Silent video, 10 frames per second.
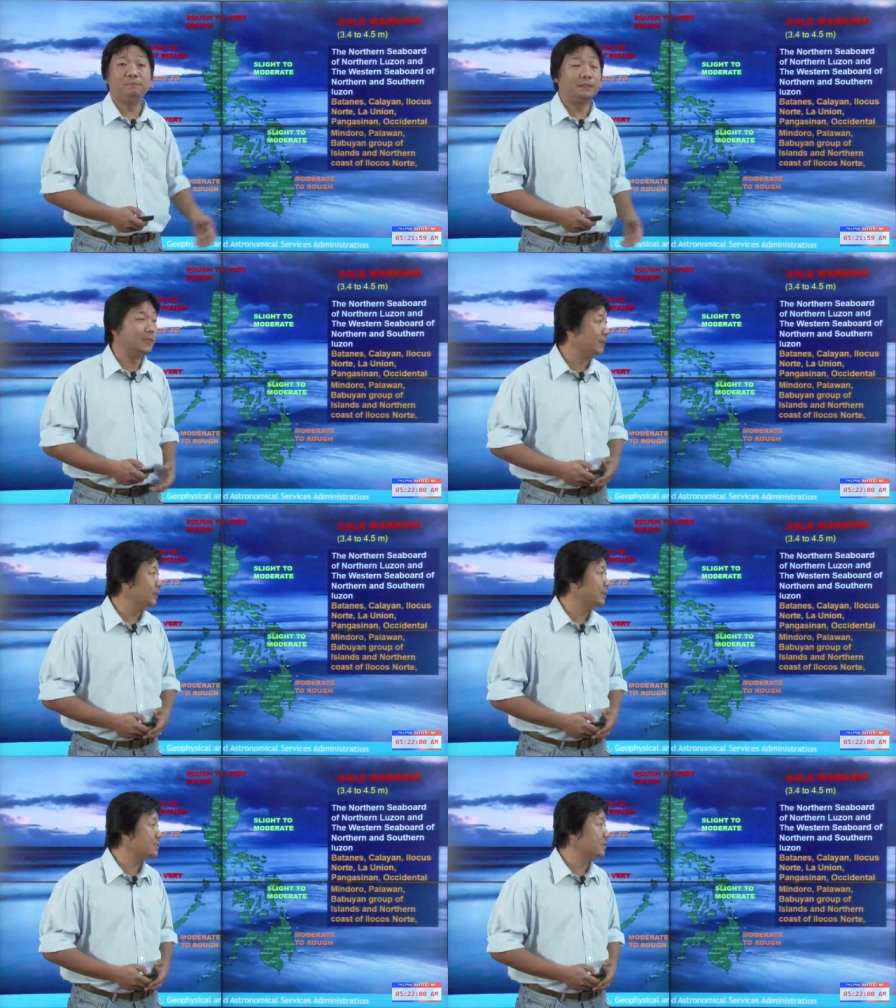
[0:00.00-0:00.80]
ng
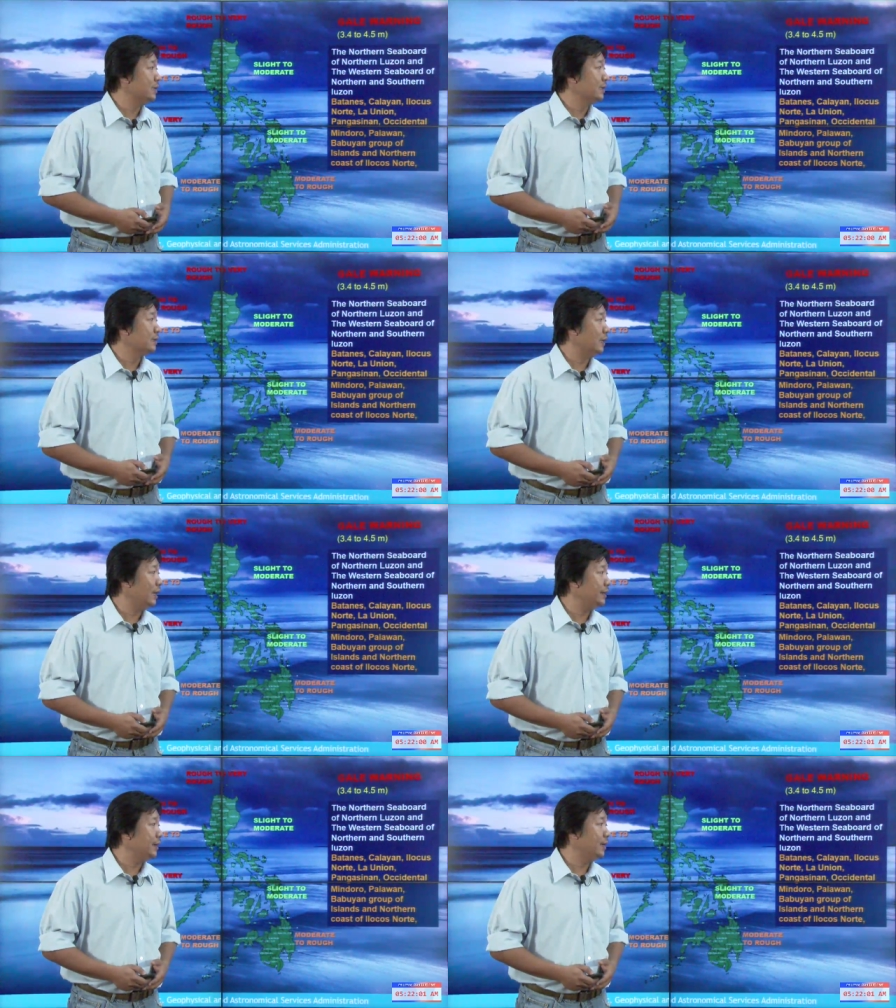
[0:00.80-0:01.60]
Batanes,
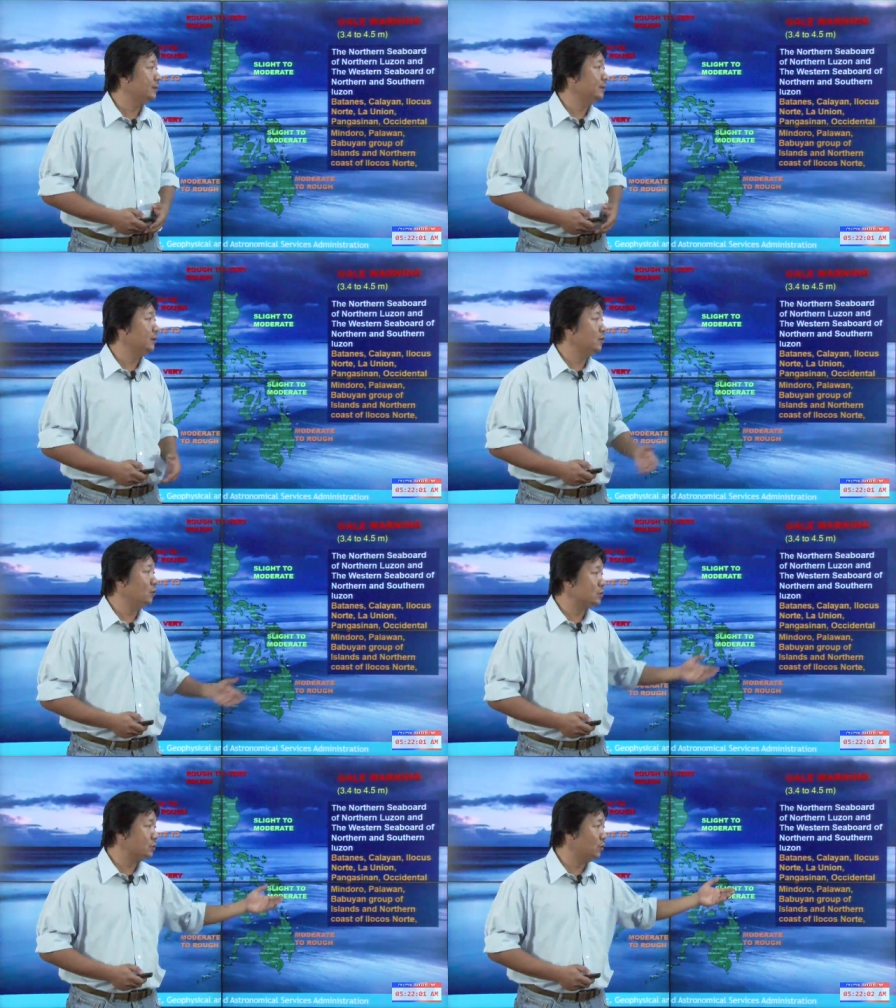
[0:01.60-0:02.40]
Kalayan,
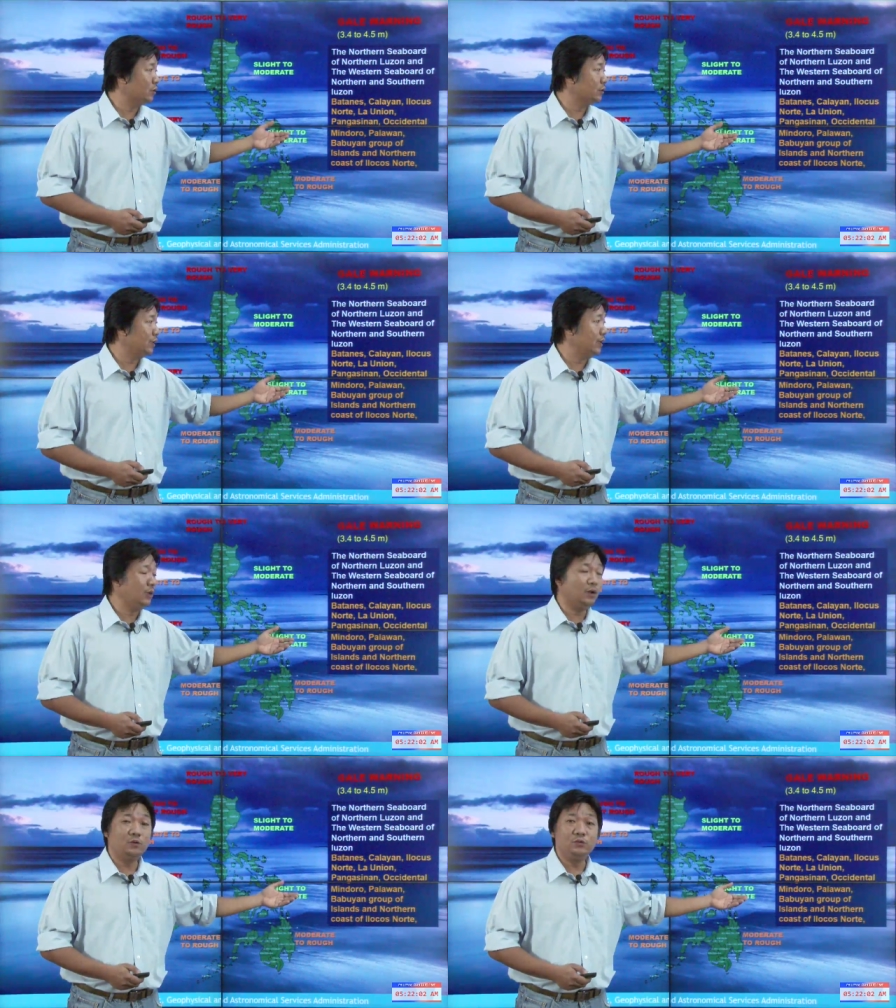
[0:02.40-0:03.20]
Ilocos Norte,
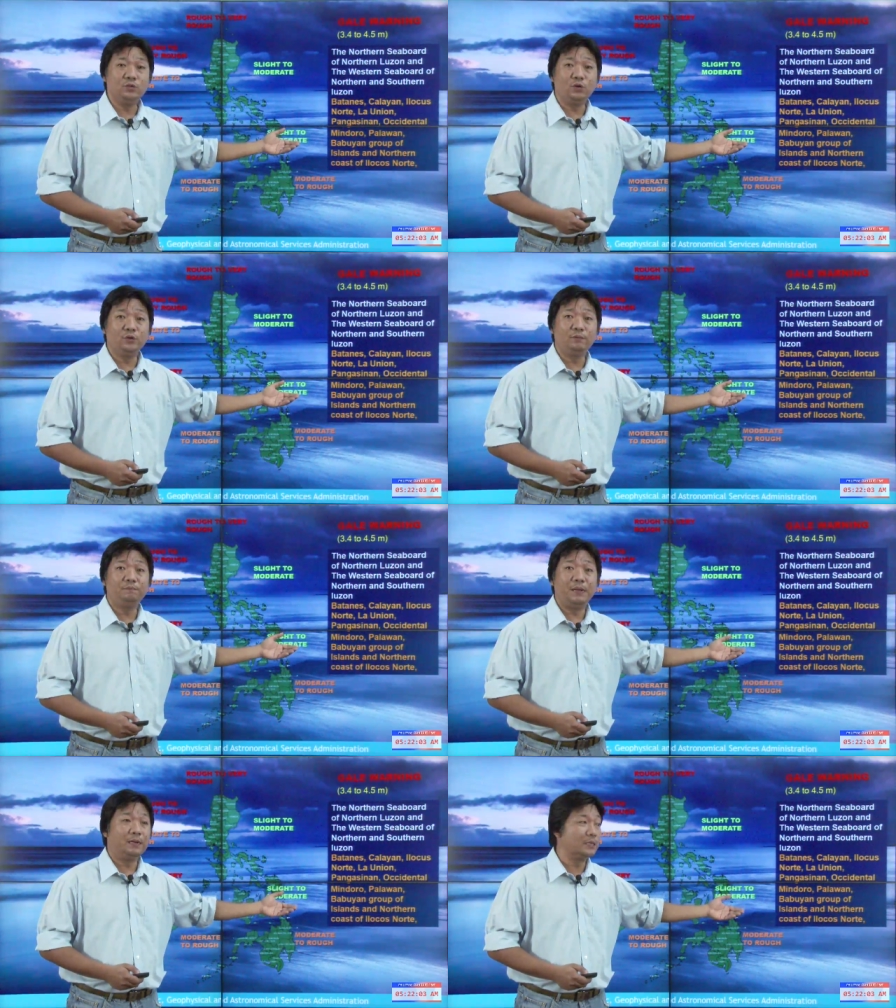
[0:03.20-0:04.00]
La Union,
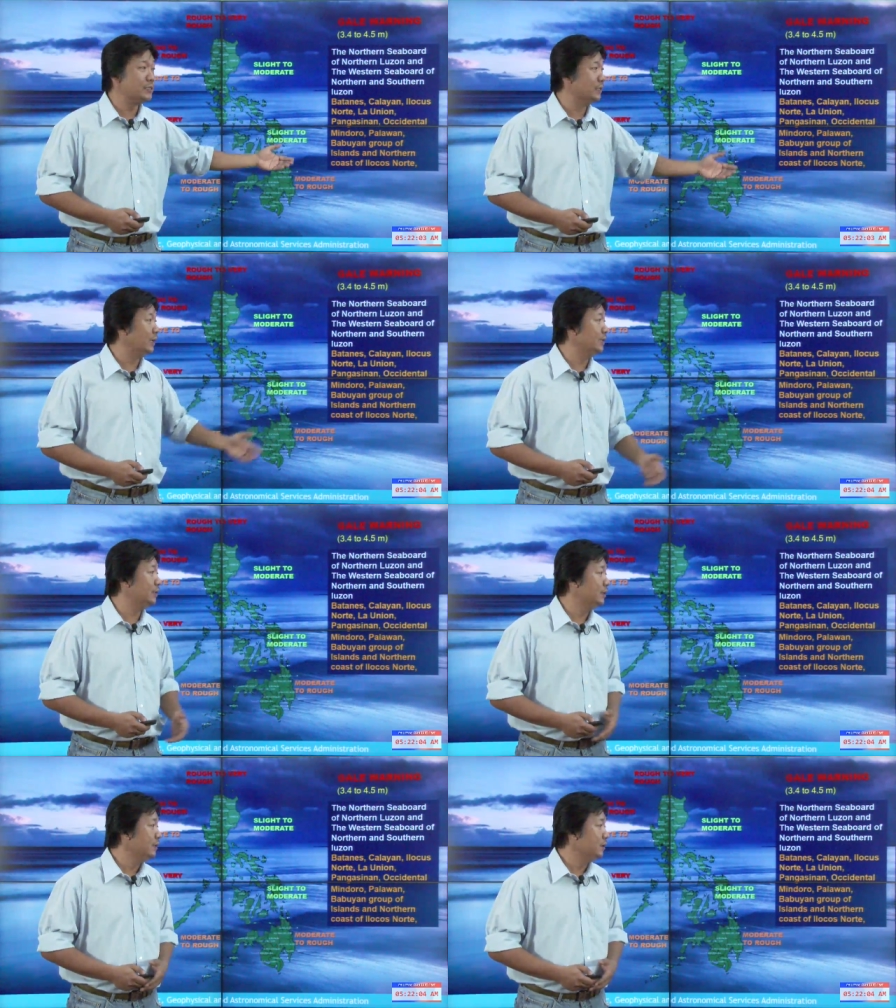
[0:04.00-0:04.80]
Pangasinan,